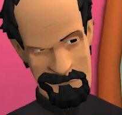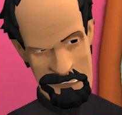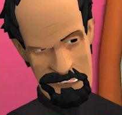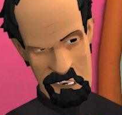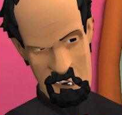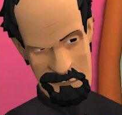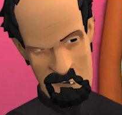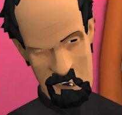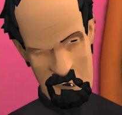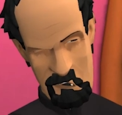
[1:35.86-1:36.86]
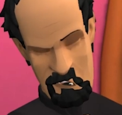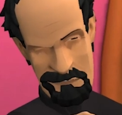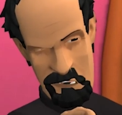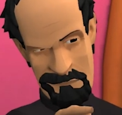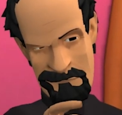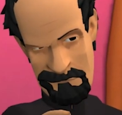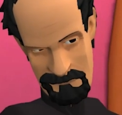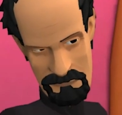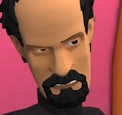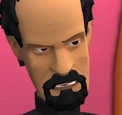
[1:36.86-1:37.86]
তাইলে বলেন দেখি কয়টি
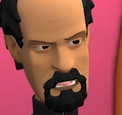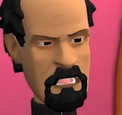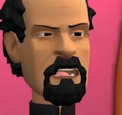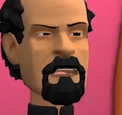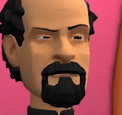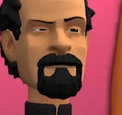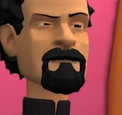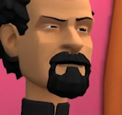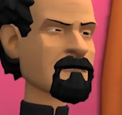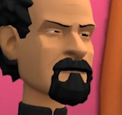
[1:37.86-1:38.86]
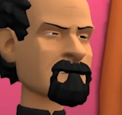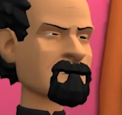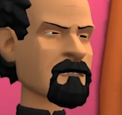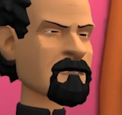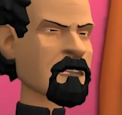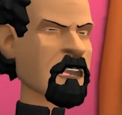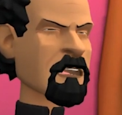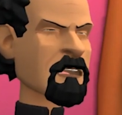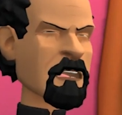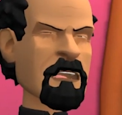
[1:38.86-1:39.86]
শিল্পীর নাম সাথে করতে
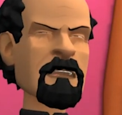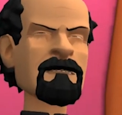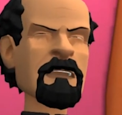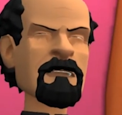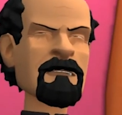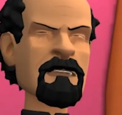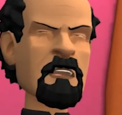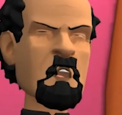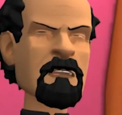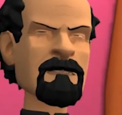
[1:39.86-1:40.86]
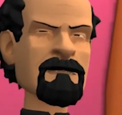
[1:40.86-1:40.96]
হবে তাদের সুনাম